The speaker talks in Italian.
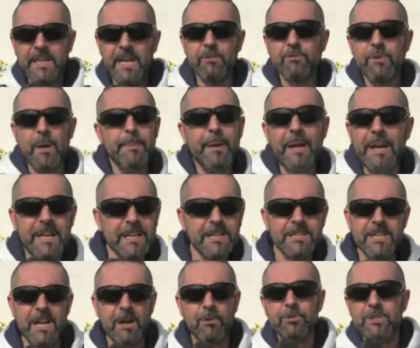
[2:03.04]
che una
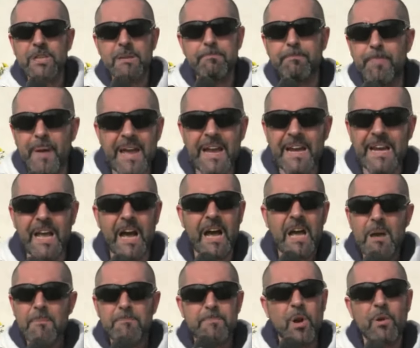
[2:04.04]
pelliccia così bella
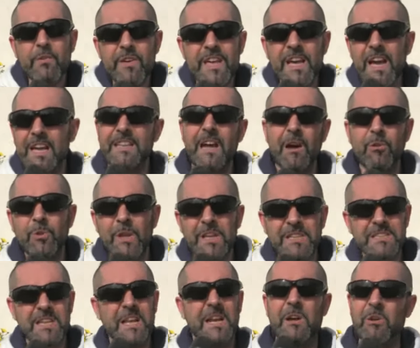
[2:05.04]
provenga da un
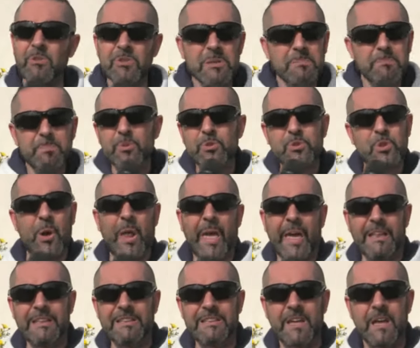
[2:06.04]
essere così
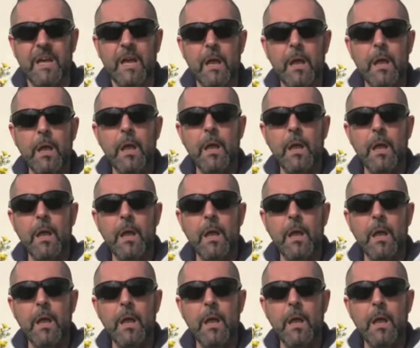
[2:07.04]
puzzolente.